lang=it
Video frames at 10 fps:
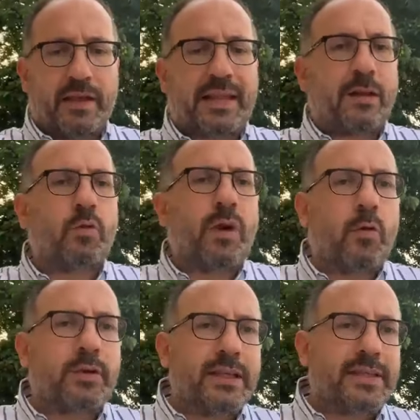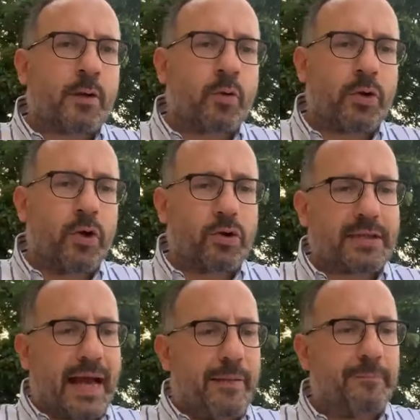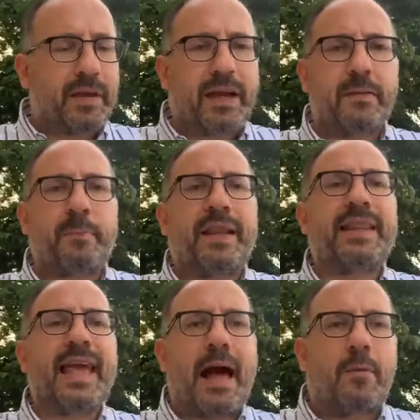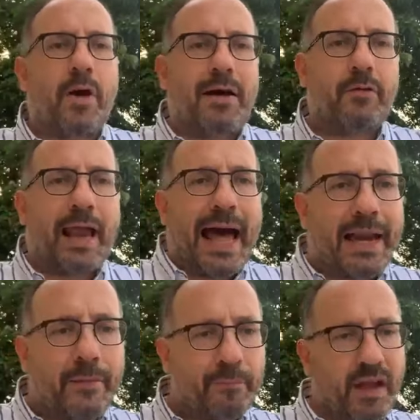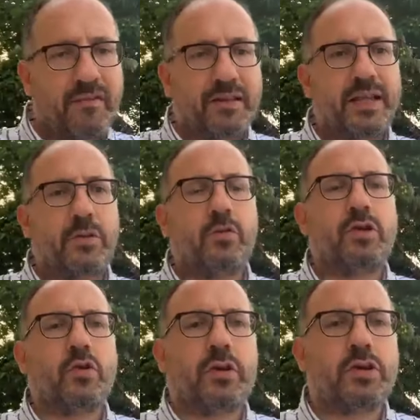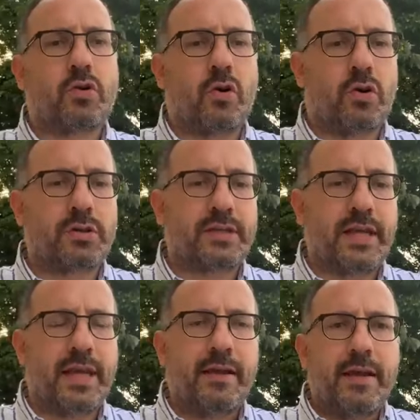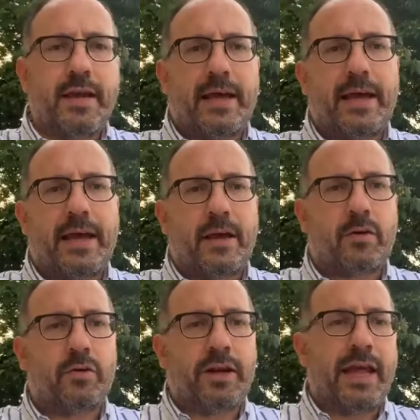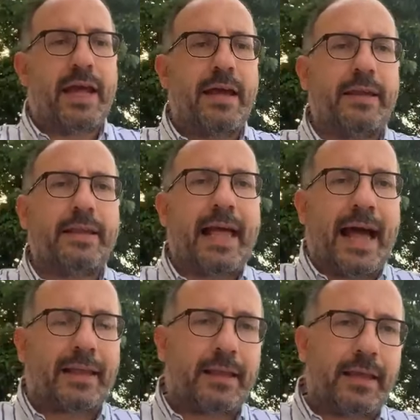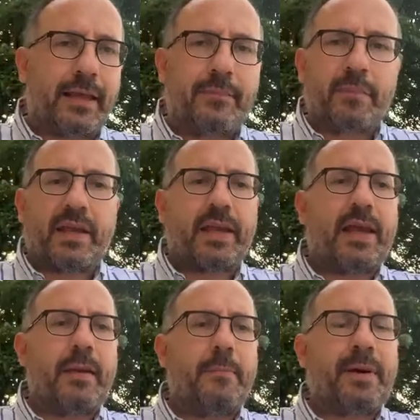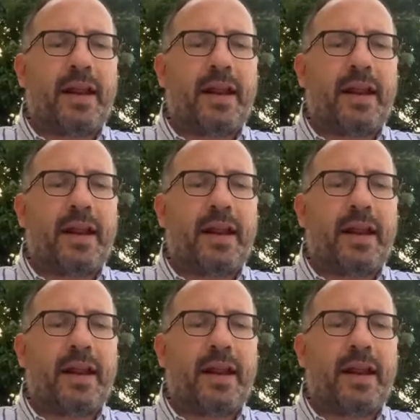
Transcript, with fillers: Intanto una notizia curiosa, riprendiamo a volare. Avevamo detto nei giorni scorsi eh, con eh, i dati che